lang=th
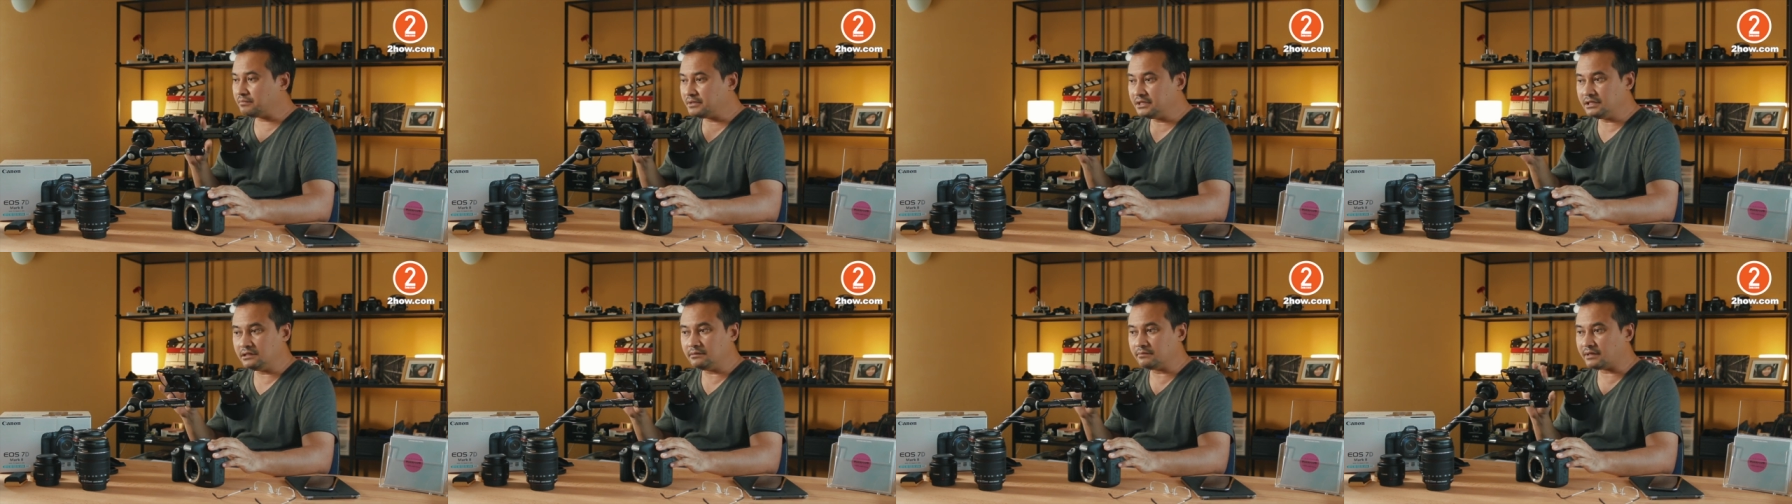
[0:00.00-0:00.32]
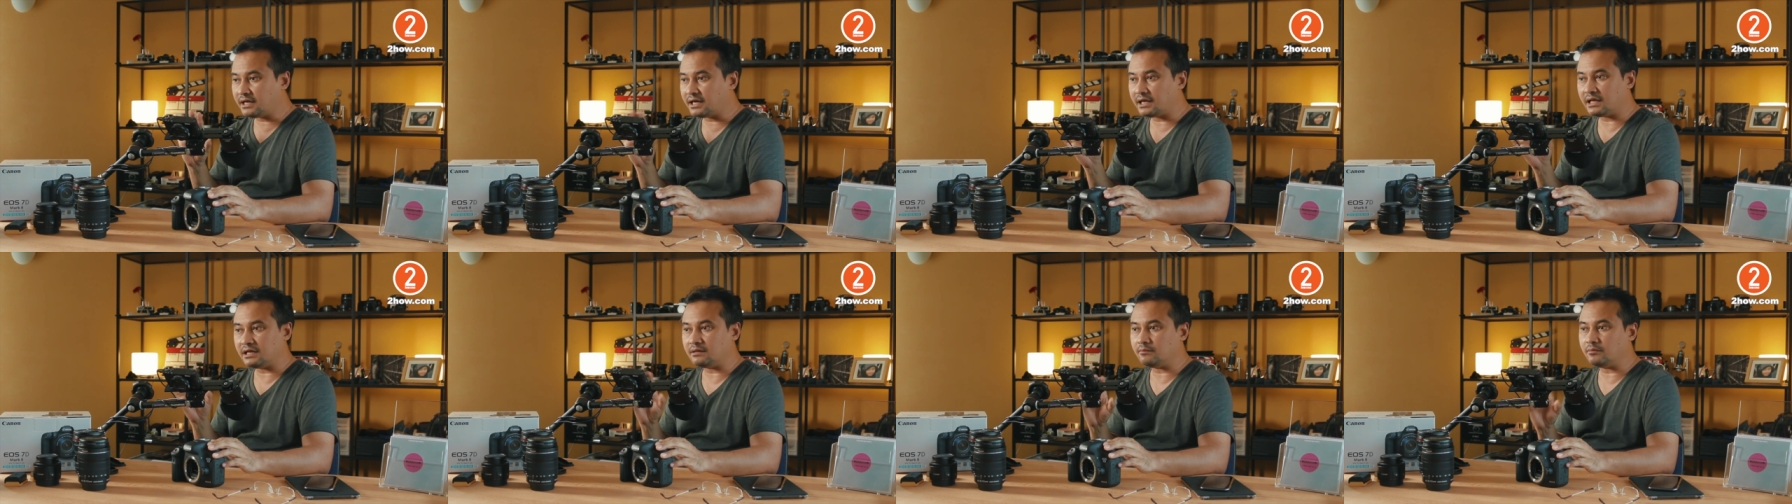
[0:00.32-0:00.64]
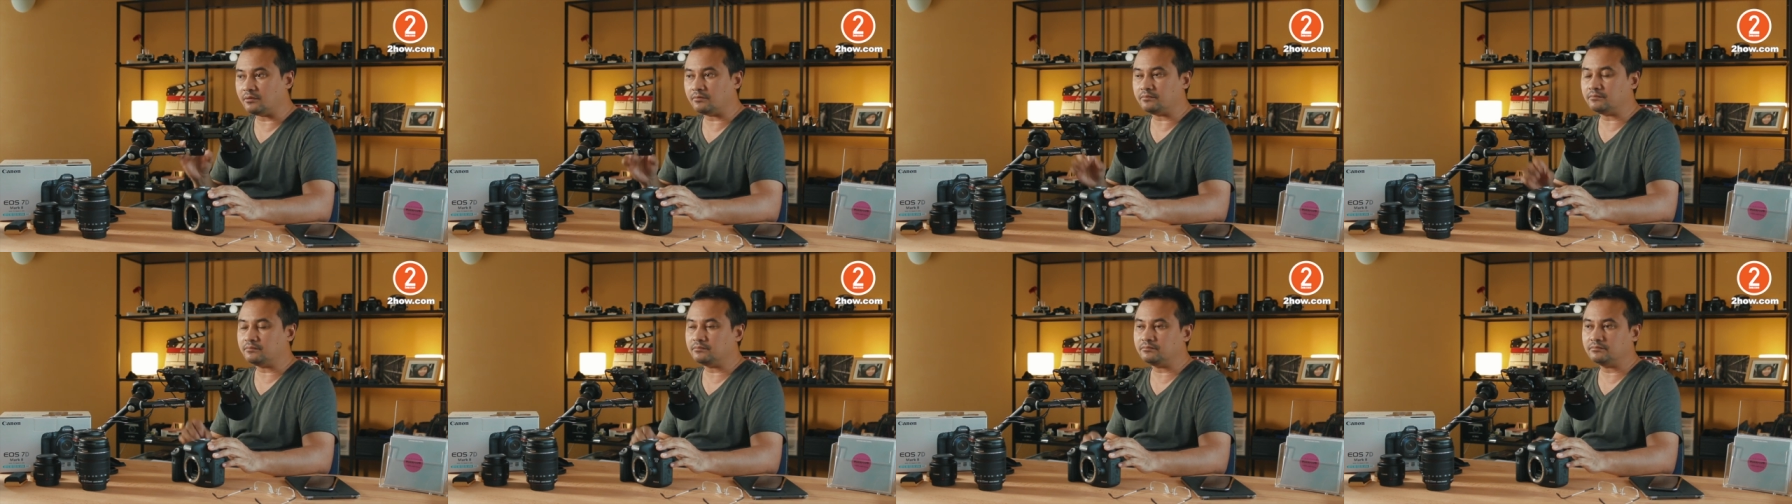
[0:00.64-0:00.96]
พึ่งพาระ
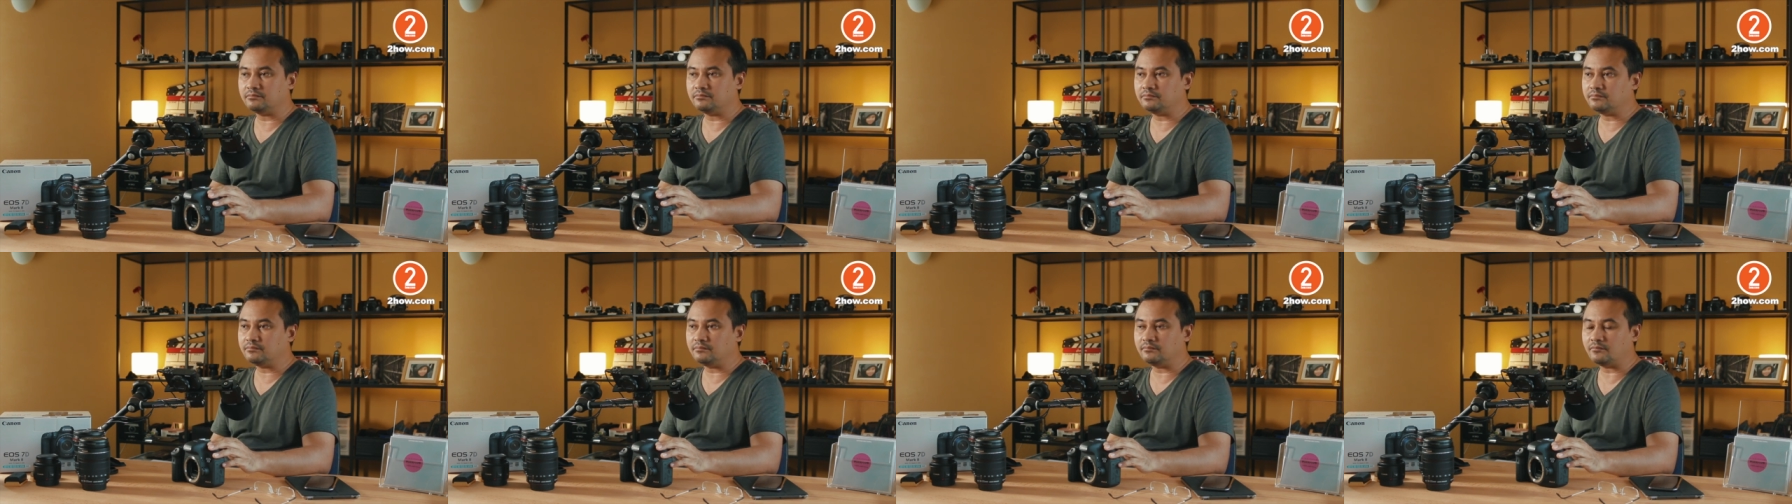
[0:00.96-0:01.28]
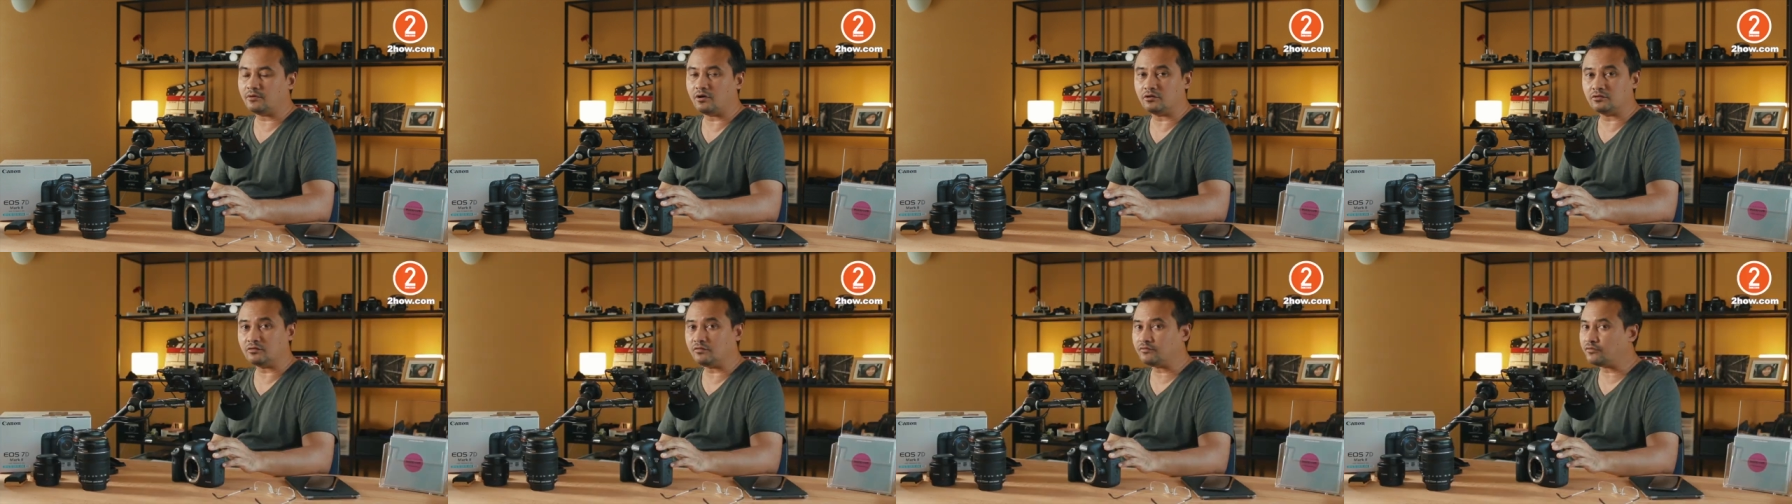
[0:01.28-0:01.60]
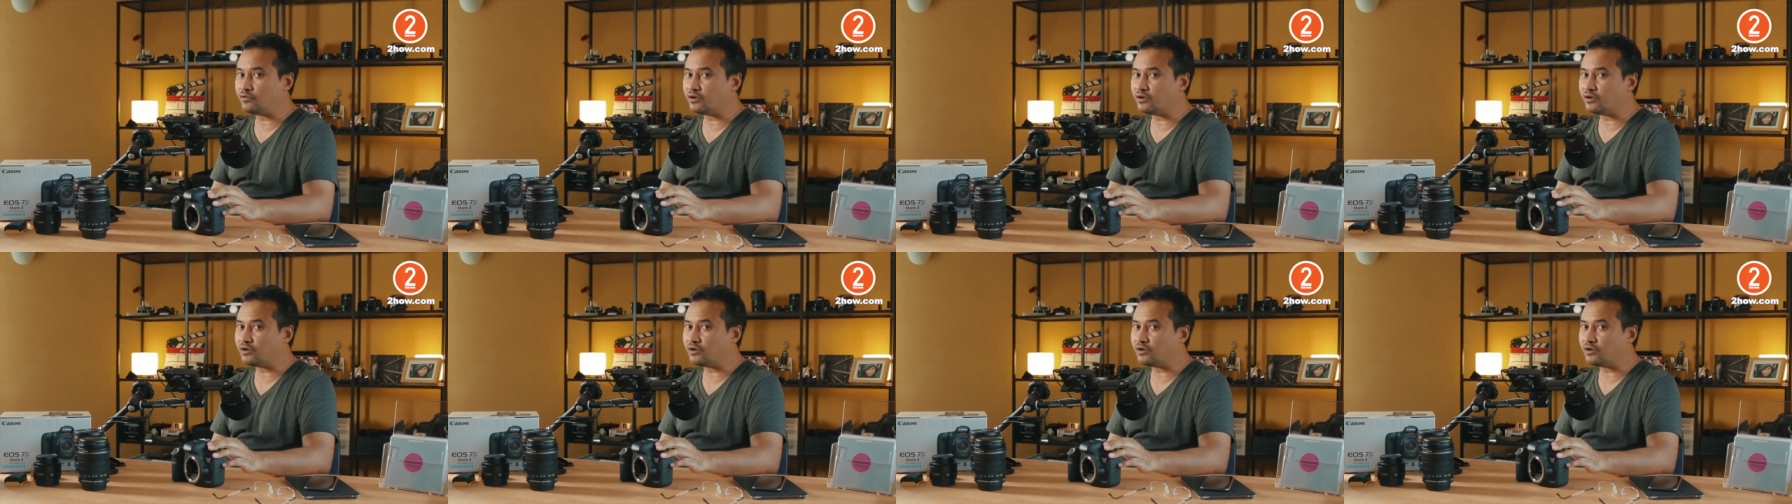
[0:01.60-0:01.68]
บบออโต้